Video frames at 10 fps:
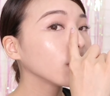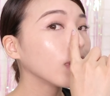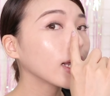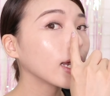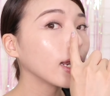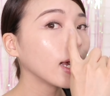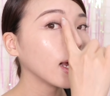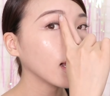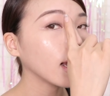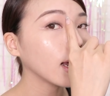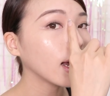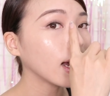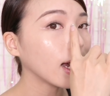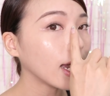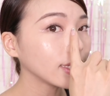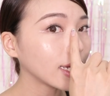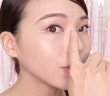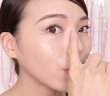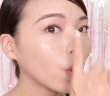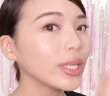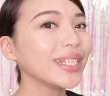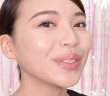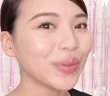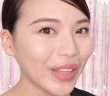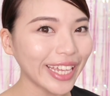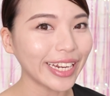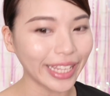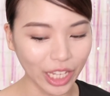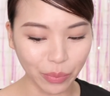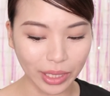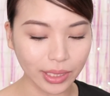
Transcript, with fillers: う際から鼻の骨に沿って入れていきま